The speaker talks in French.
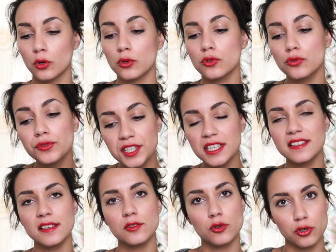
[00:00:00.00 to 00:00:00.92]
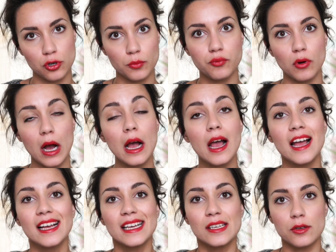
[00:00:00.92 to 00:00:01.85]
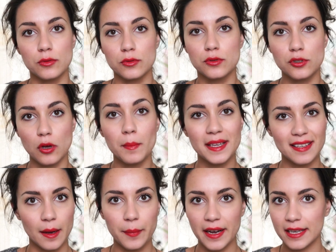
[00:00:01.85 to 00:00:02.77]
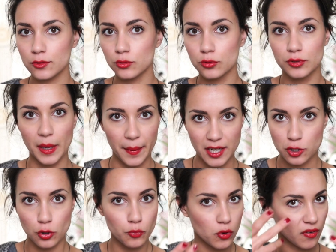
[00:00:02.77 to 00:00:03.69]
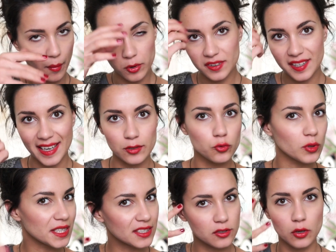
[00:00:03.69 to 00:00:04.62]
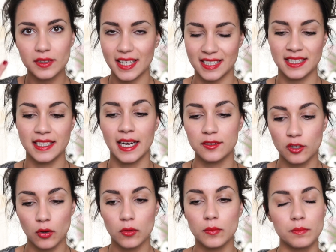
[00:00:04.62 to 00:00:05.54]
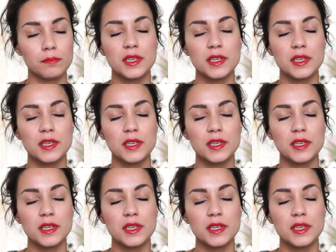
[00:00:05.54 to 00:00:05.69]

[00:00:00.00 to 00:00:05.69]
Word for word: Quand j'utilisais ce shampoing, sans mètres après d'après-shampoing, vraiment très nourrissant, très hydratant,